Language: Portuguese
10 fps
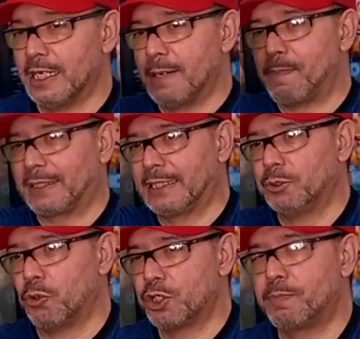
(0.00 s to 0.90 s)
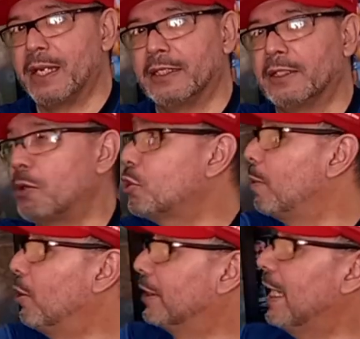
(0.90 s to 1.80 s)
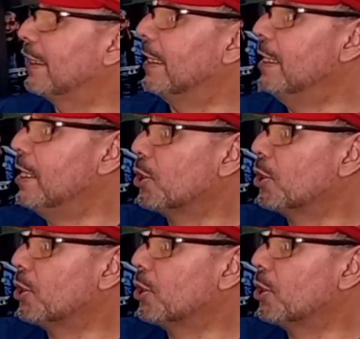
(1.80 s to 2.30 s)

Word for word: empatando hoje, perdendo na última rodada,